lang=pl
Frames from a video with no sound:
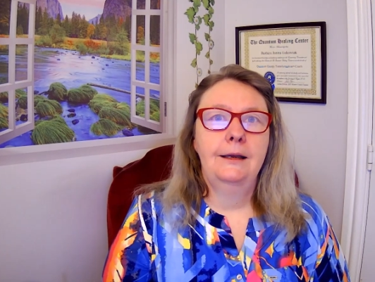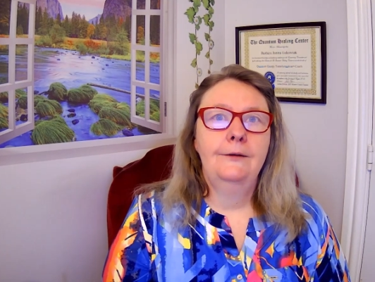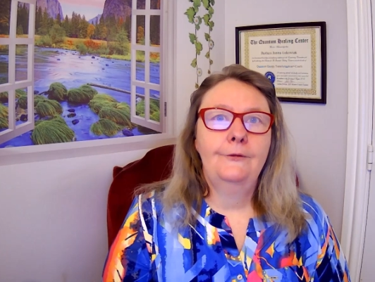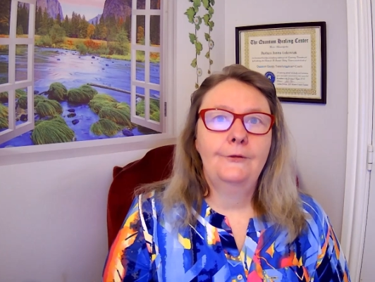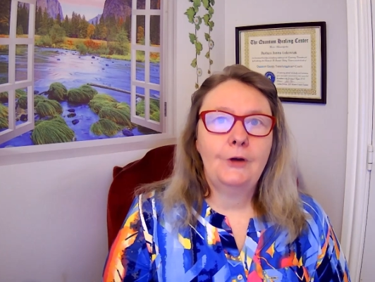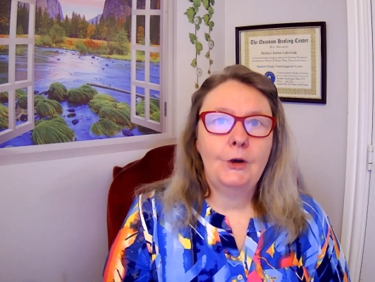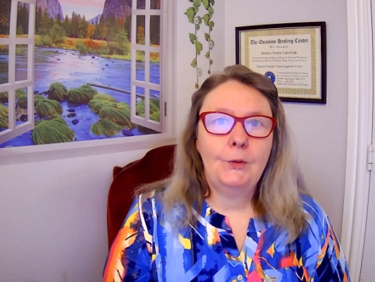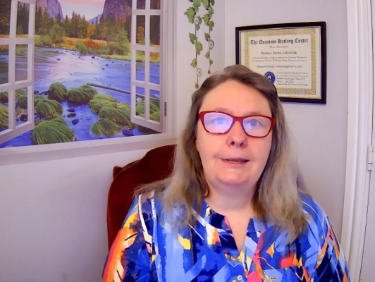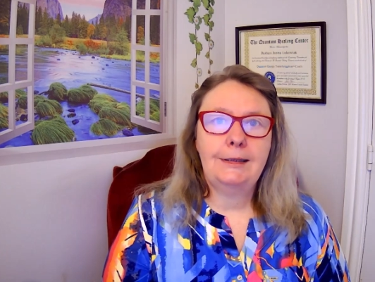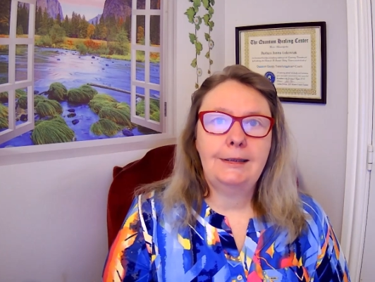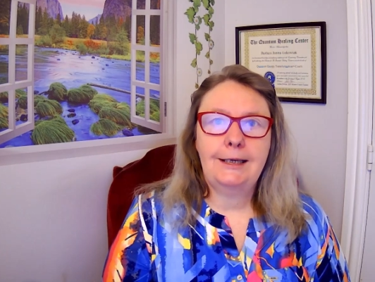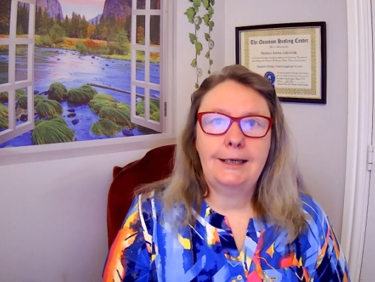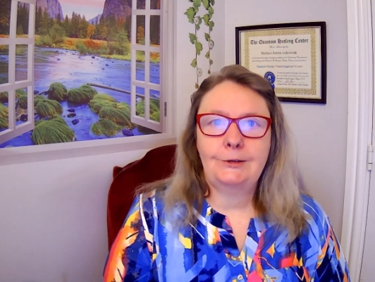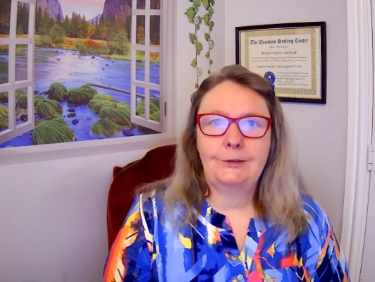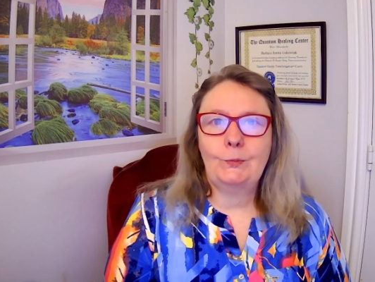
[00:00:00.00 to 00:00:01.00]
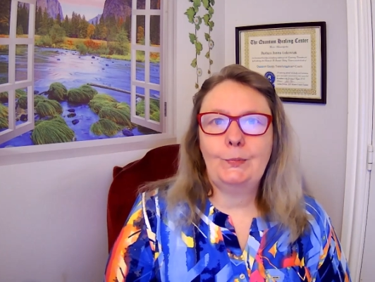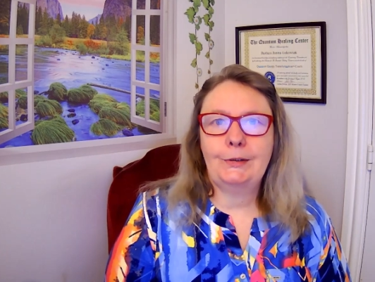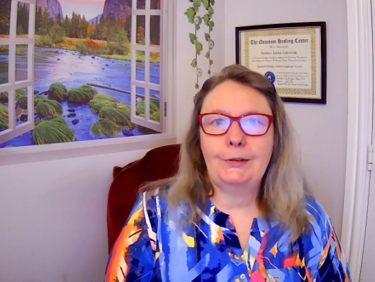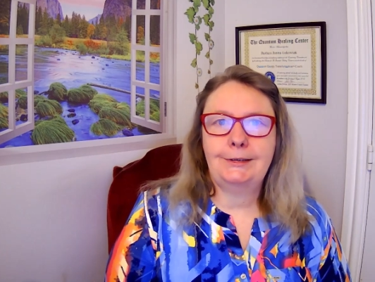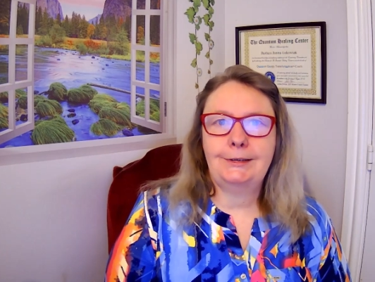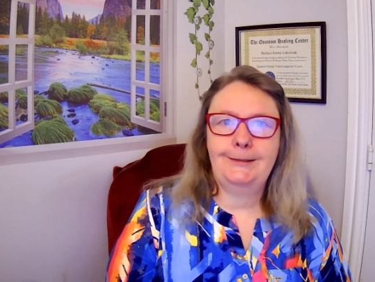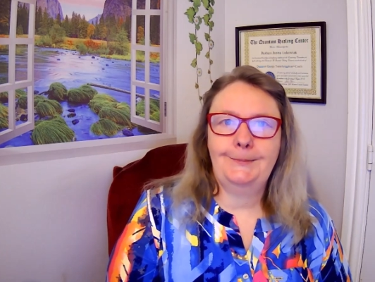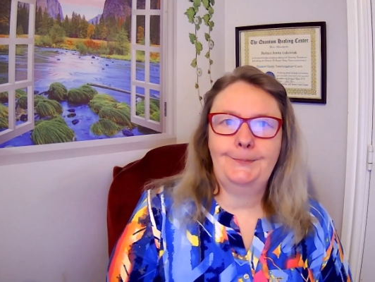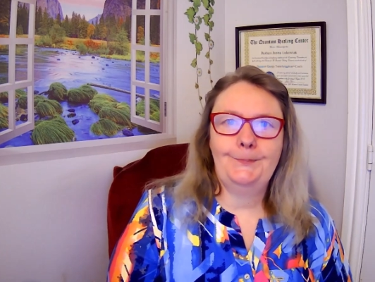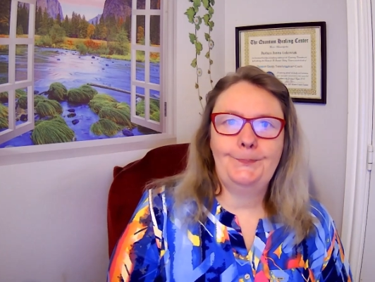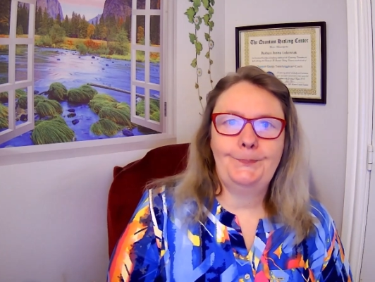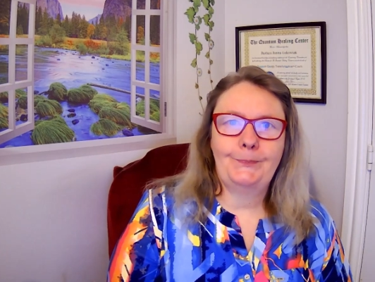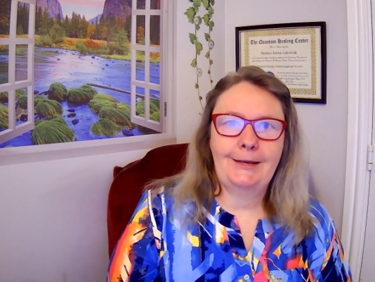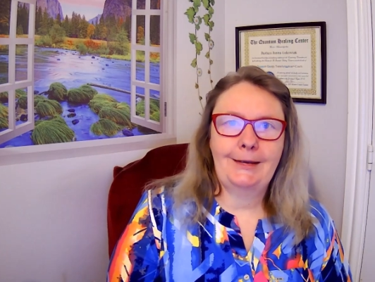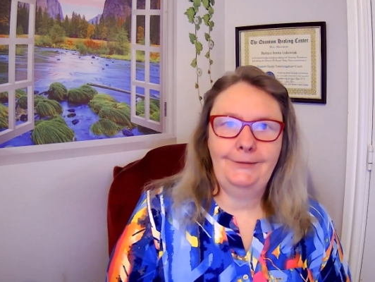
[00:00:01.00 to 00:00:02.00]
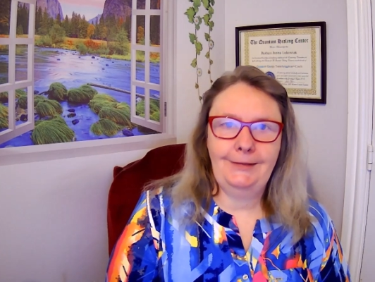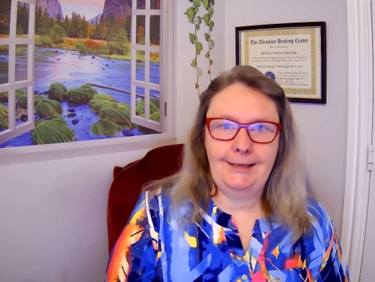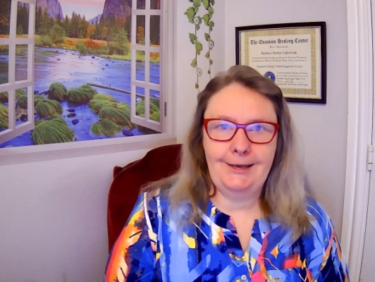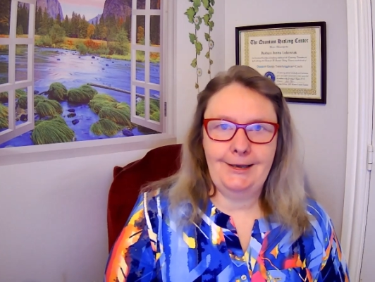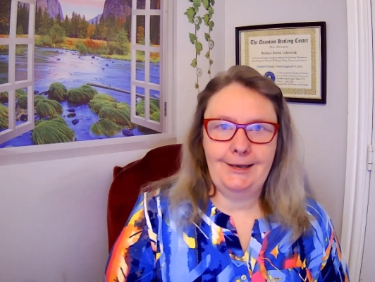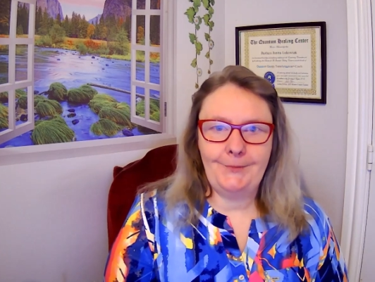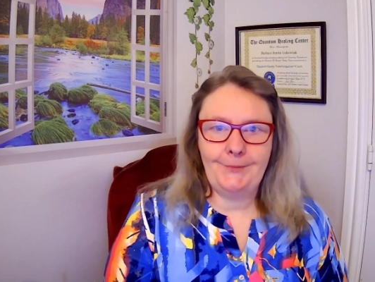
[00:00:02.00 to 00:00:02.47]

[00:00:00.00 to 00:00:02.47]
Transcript: w komentarzu pod tym wideo.